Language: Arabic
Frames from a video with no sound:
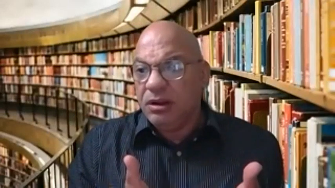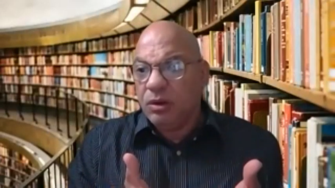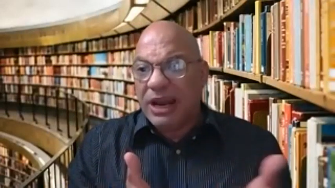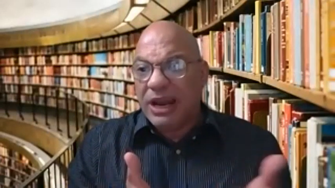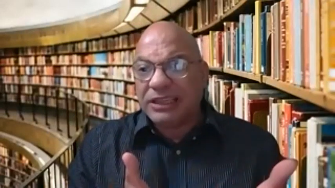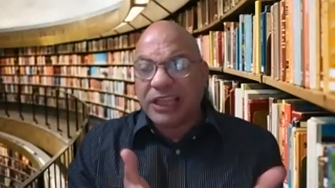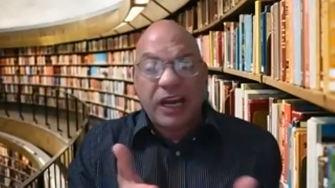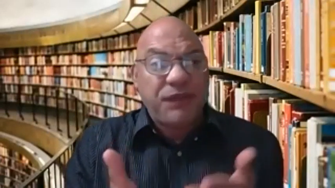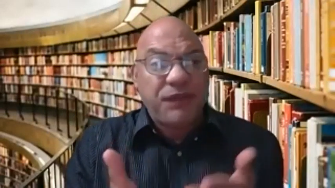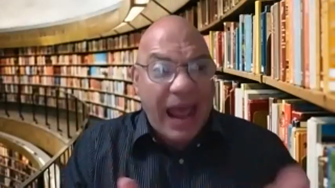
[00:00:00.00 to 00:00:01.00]
ولا
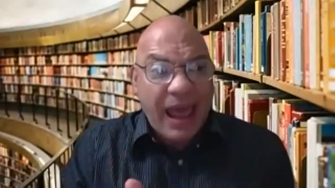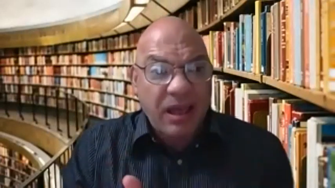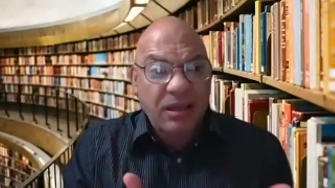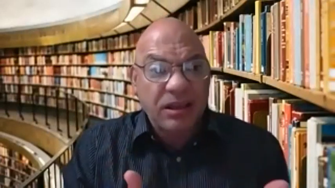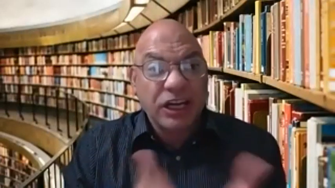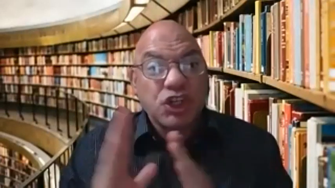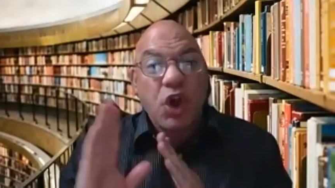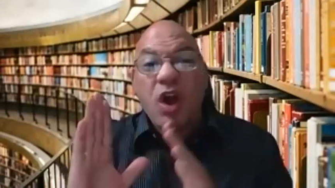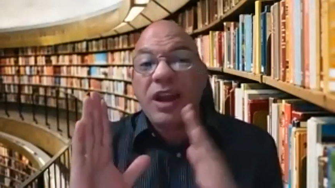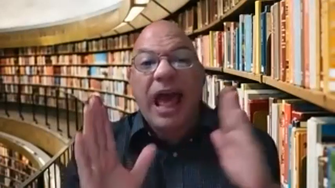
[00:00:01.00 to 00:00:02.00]
التكلفه اعلى
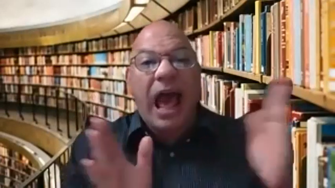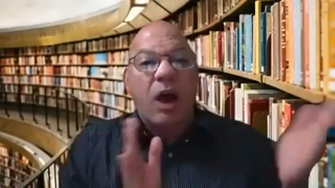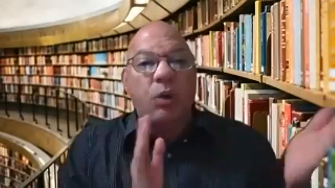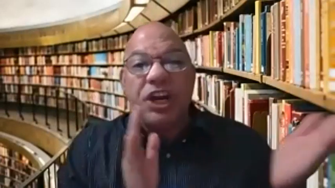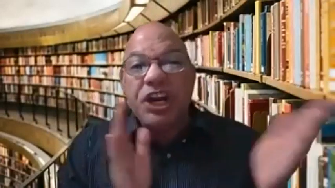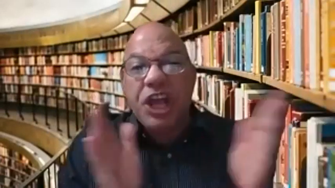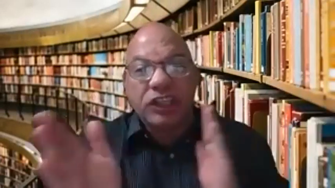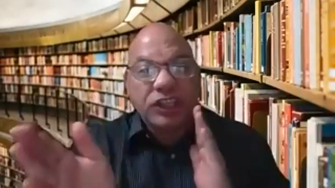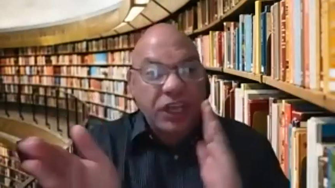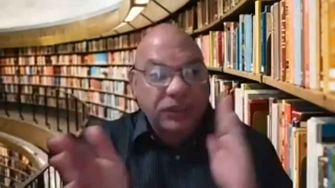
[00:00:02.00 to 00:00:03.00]
شغل حاوريني يا
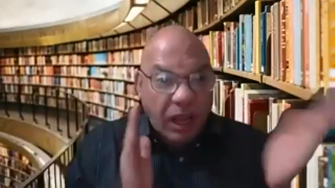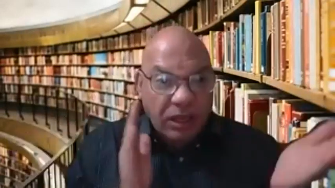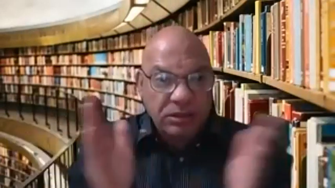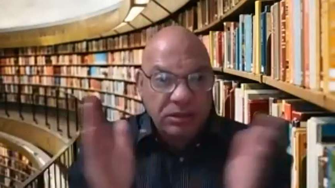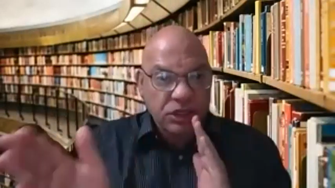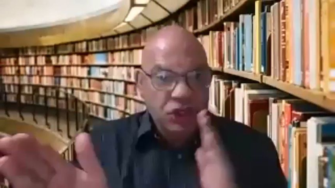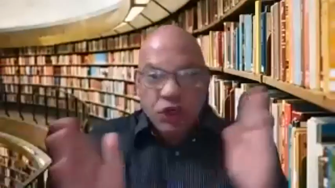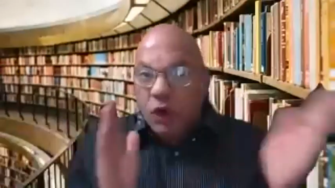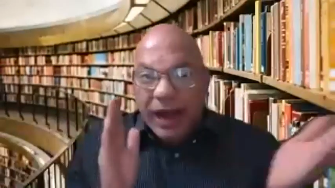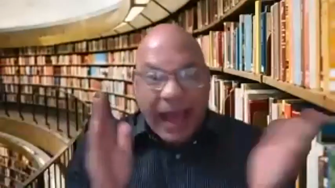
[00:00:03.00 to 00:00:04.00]
تيتا
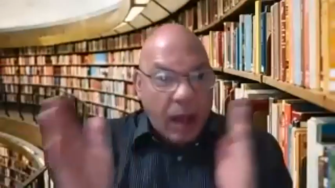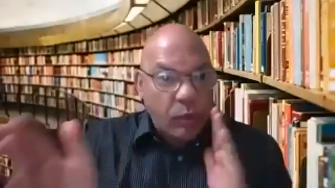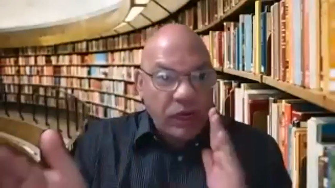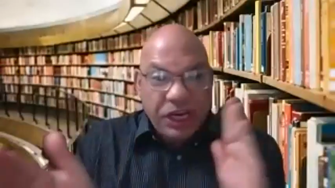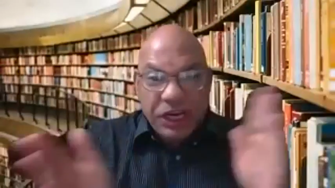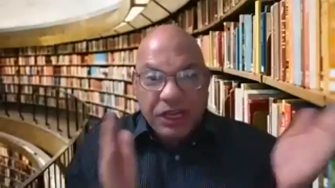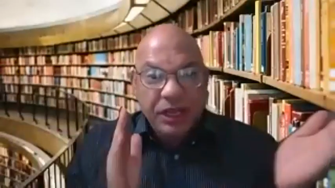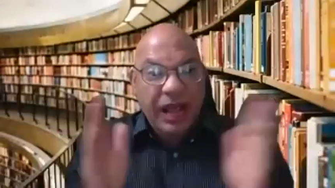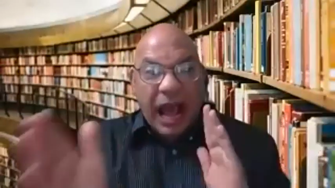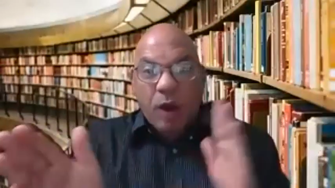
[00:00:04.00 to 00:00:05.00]
شغل
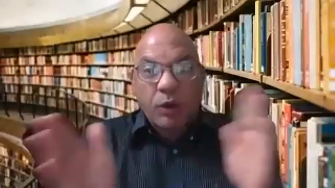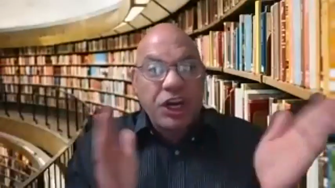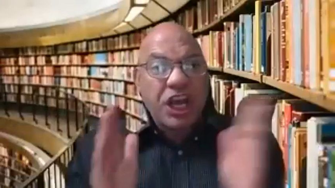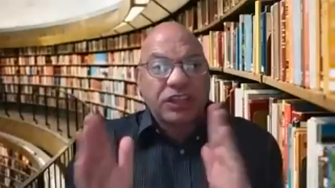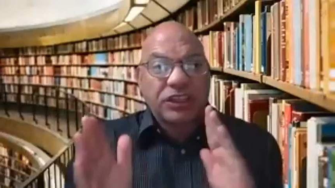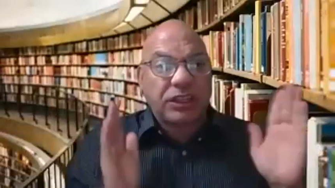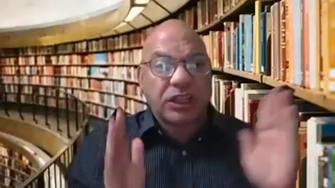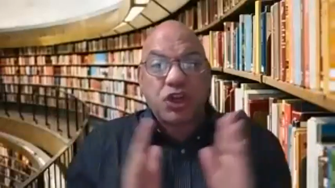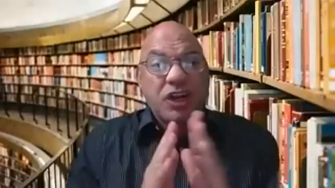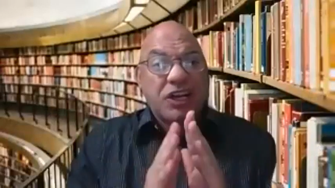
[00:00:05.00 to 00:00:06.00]
حاوليني حاوريني يا تيتا
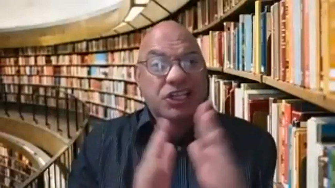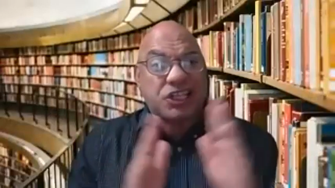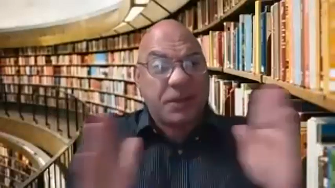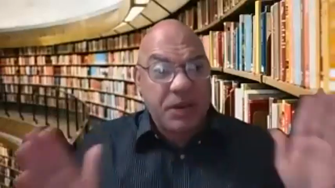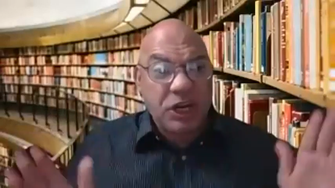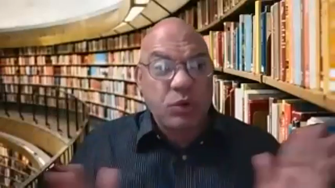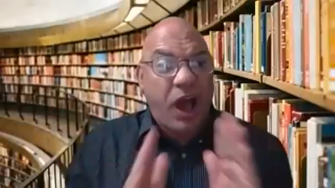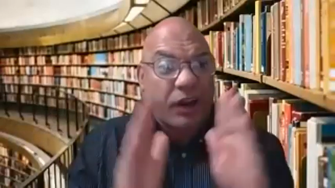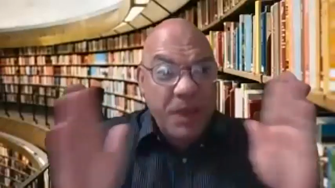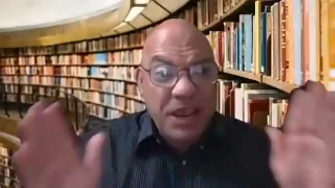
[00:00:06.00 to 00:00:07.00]
شغل نصابين
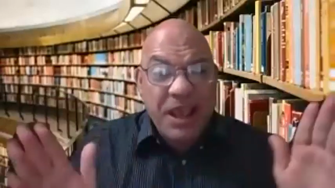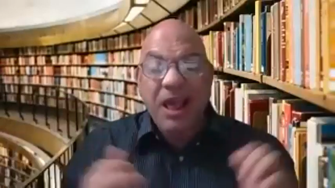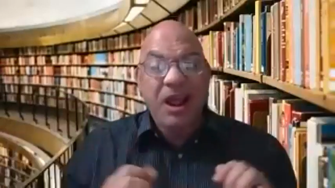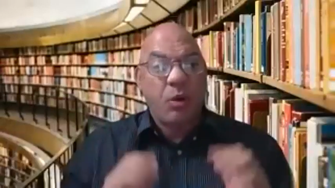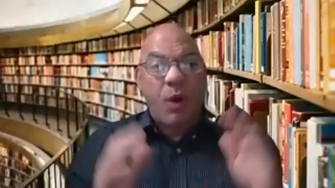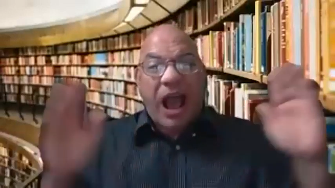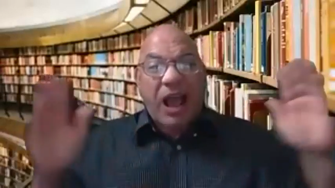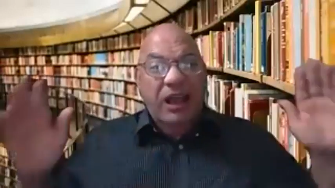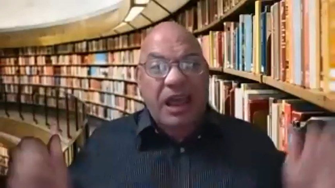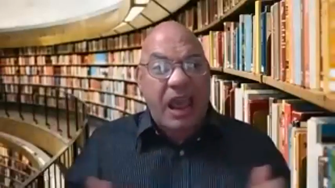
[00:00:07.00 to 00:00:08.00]
وحراميه
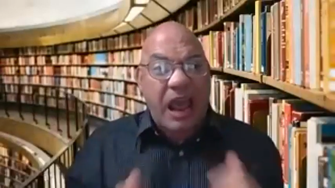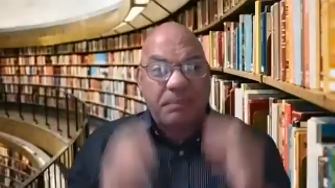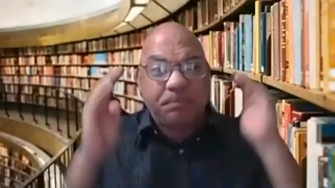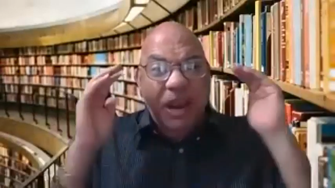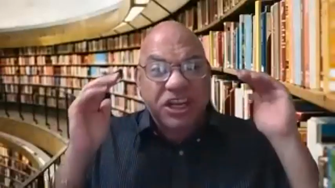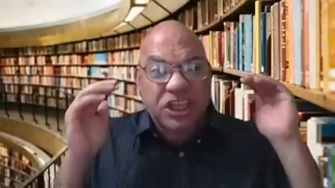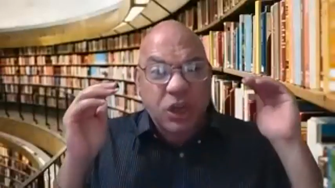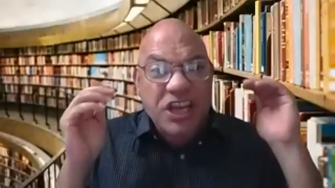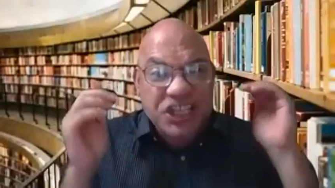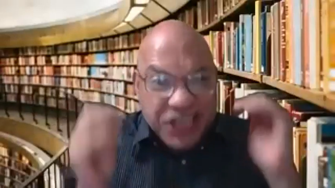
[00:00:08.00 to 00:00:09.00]
وعقليات بنت
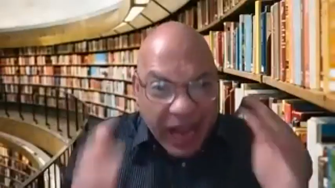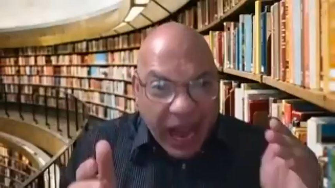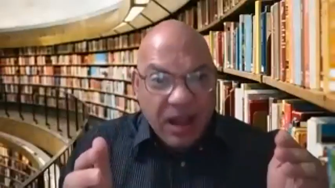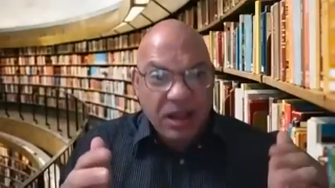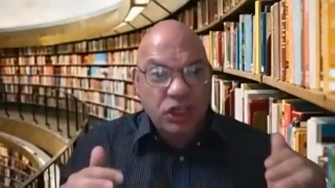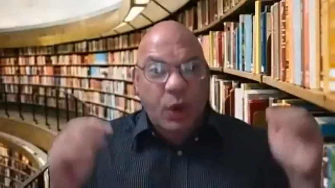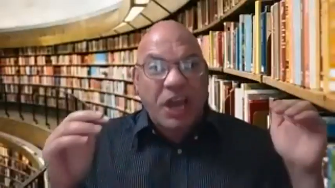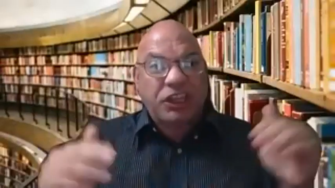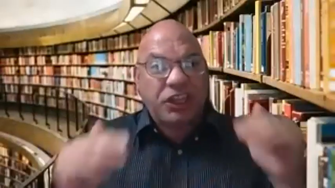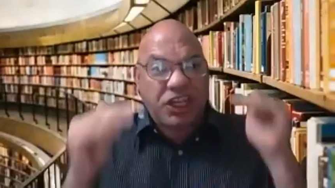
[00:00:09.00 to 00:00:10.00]
وسخه
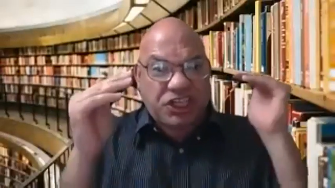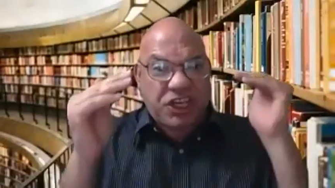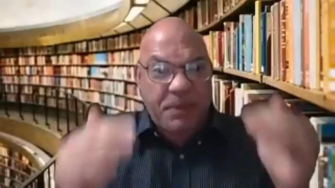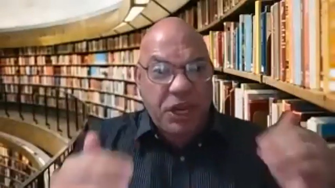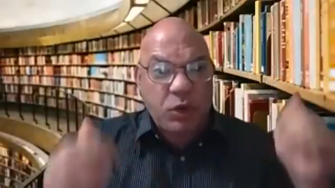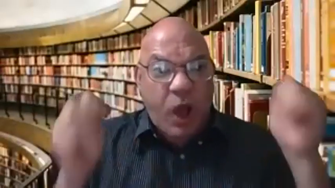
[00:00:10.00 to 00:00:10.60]
شويه نصابين